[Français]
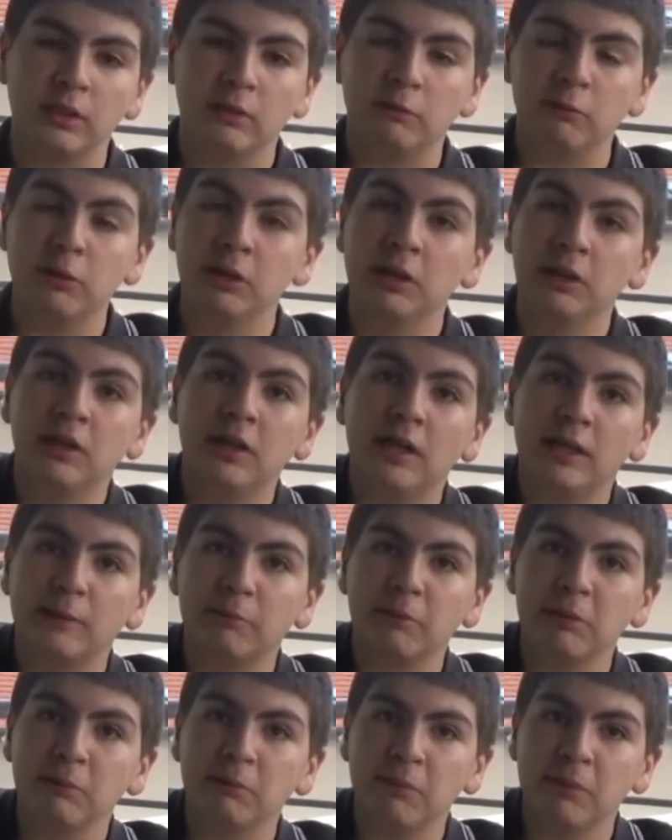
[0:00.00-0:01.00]
oui, un
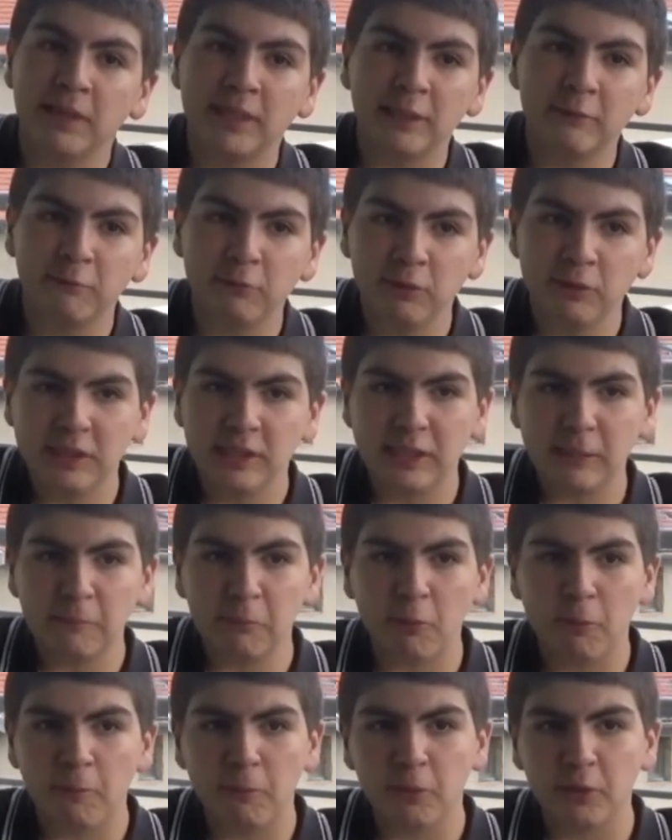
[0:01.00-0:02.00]
sprint massif, une
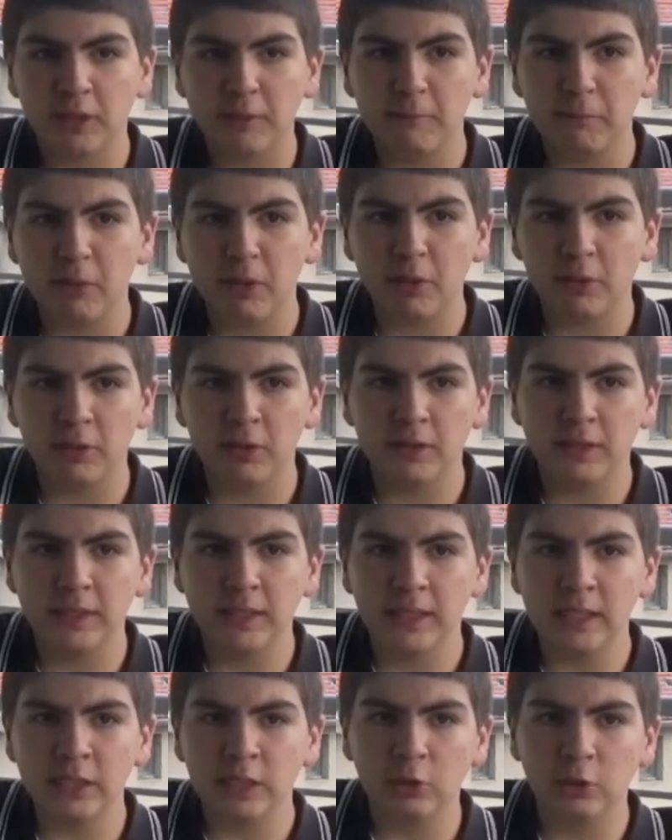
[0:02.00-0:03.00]
étape remportée par
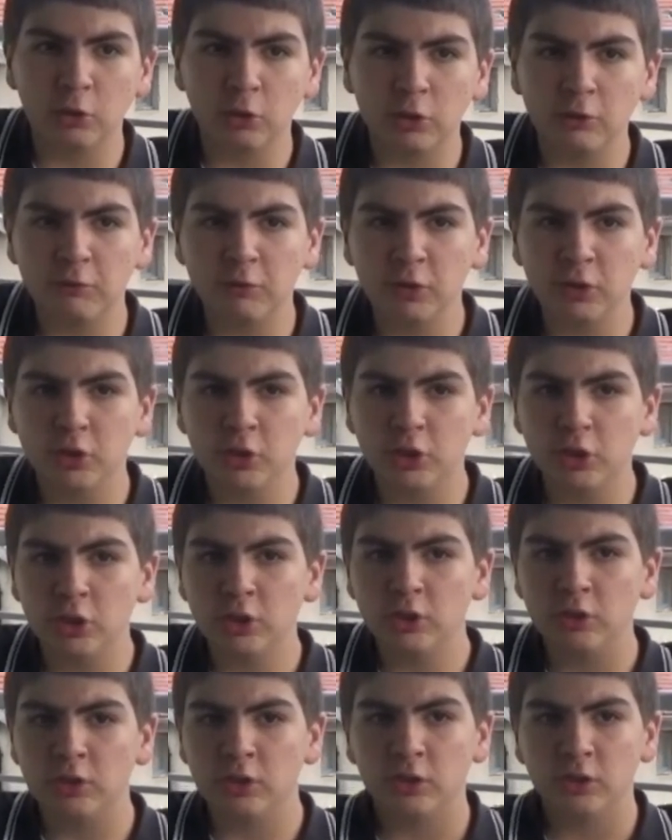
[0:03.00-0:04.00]
Dylan
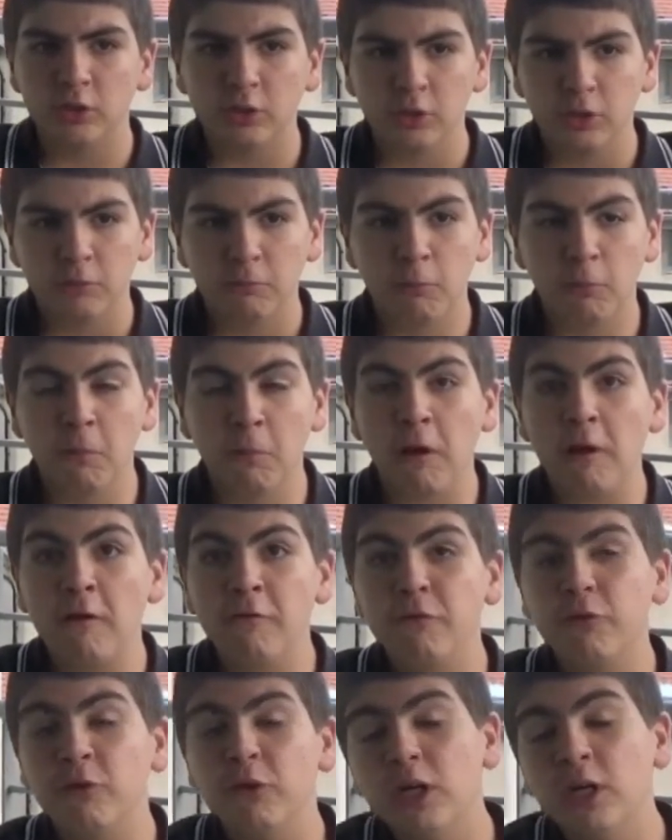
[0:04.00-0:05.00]
Groenewegen. Bon
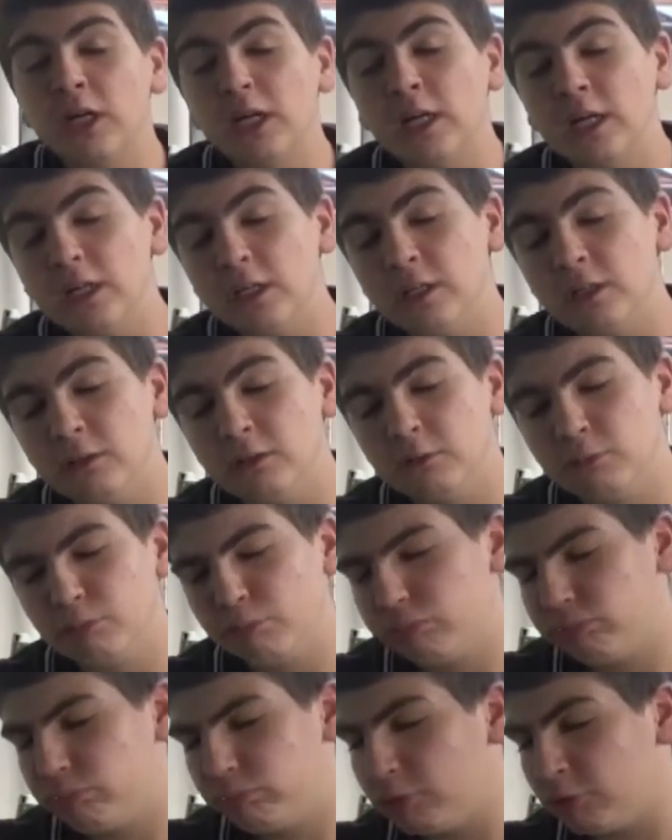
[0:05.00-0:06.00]
bref, je
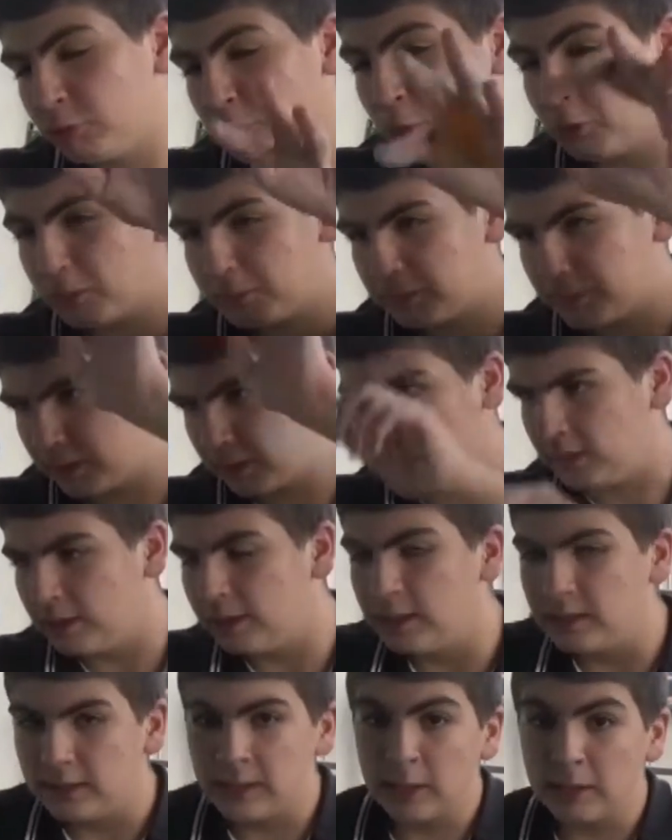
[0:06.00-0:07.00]
me répète.
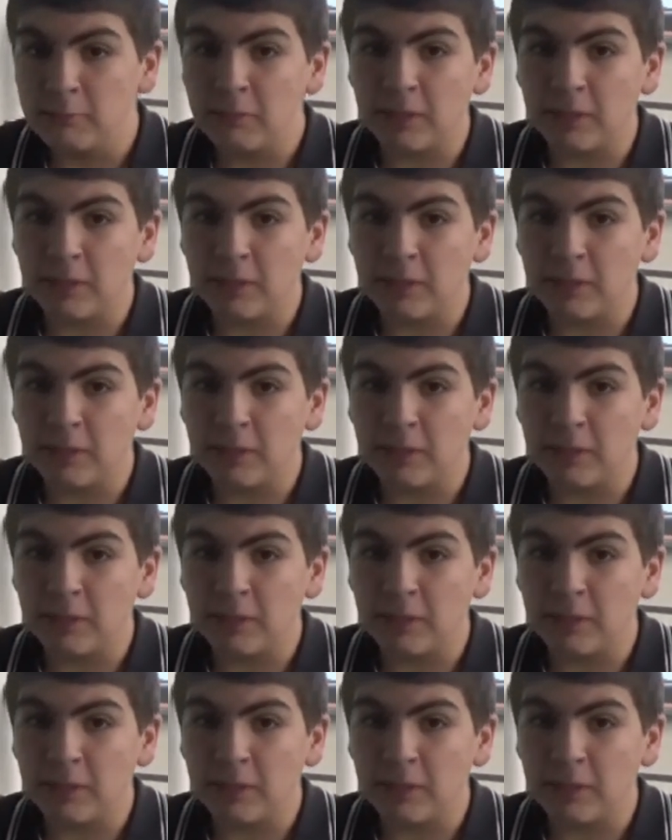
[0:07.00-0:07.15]
Dan